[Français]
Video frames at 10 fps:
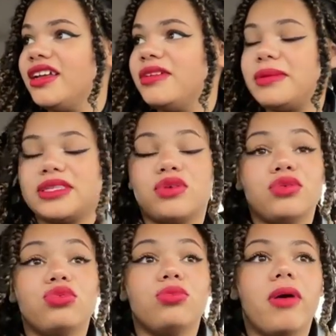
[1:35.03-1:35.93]
parce
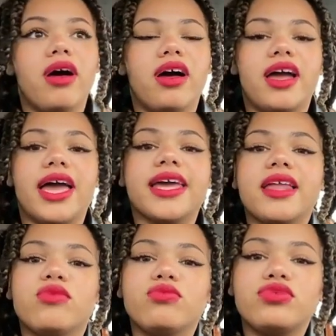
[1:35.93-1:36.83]
que bah elle regarde
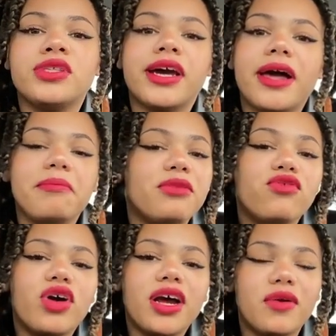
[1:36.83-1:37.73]
mon bookstagram mais
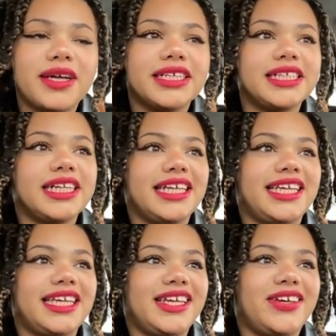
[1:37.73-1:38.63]
voilà quoi
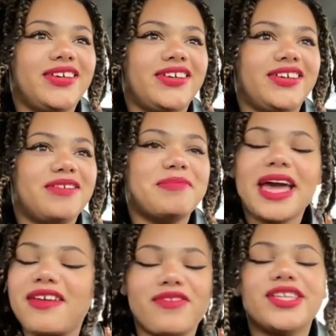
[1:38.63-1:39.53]
et
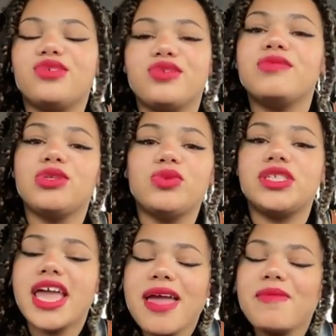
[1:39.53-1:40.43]
bref et du coup moi je me
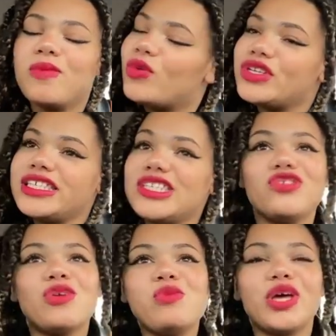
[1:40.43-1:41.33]
dis hey, eh, mais moi aussi je
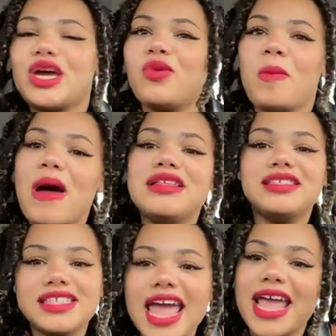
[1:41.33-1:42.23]
vais me
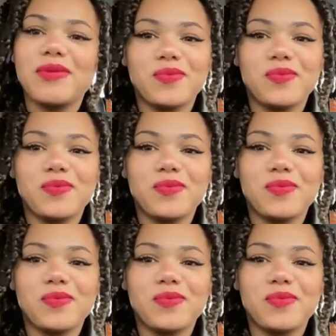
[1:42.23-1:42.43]
récompenser